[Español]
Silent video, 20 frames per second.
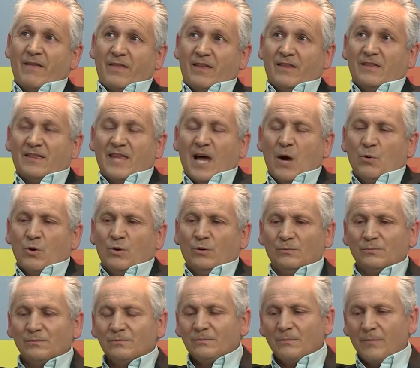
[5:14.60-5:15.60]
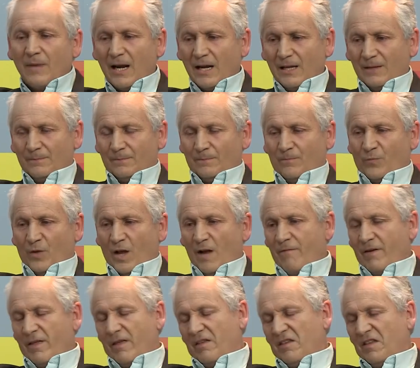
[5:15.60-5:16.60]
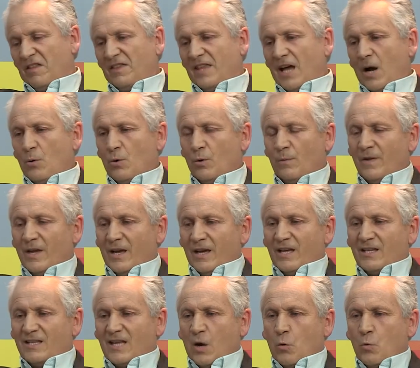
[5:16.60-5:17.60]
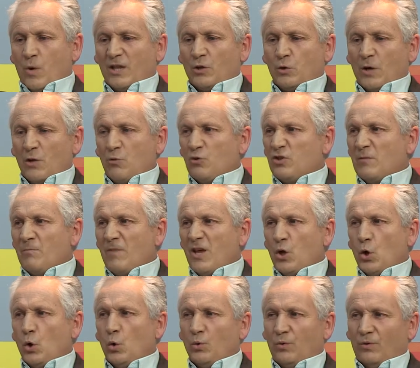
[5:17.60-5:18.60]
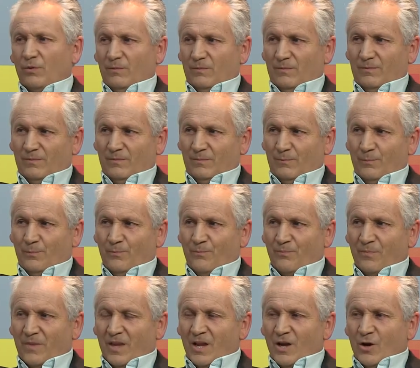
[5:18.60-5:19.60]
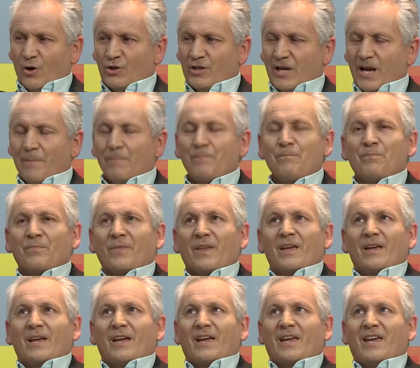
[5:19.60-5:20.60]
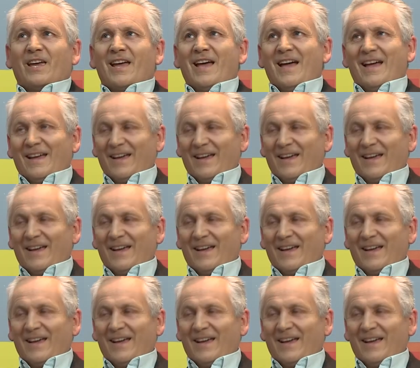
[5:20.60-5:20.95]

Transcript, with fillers: Centauro, ¿vale? Alfa de Centauro. Está a cuatro años y medio luz. O sea, que